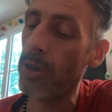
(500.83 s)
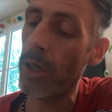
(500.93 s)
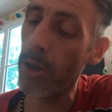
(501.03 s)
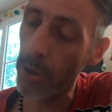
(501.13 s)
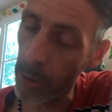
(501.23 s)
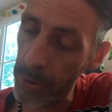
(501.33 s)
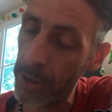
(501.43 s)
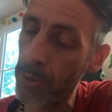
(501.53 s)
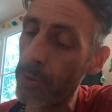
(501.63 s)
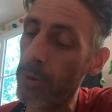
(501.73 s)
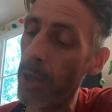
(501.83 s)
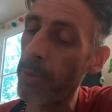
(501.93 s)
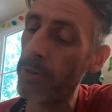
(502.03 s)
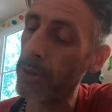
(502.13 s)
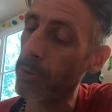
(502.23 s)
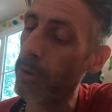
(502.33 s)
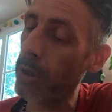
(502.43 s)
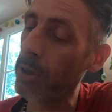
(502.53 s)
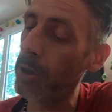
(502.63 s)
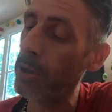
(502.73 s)
l'ambition, la, perversion de
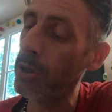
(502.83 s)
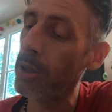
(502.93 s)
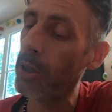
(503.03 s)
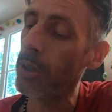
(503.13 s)
l'orgueil,